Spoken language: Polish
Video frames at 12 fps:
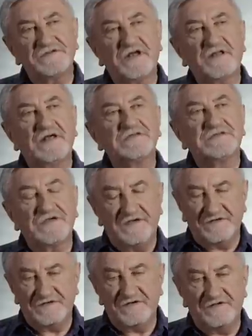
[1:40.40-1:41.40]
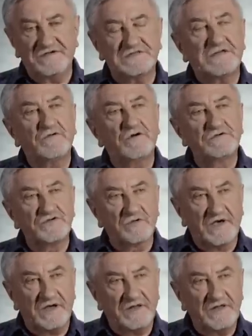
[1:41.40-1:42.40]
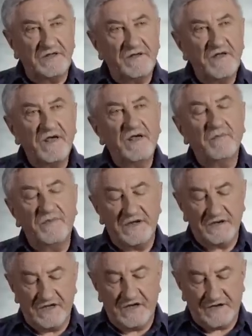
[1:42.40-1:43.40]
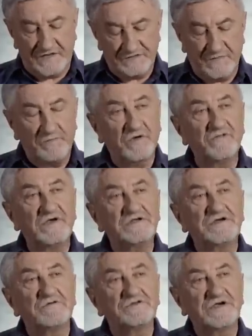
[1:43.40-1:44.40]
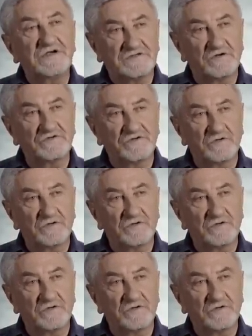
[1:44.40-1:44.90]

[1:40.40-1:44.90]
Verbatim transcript: Pan Czarnecki został oszukany. Bankier też mi powiedział, że jest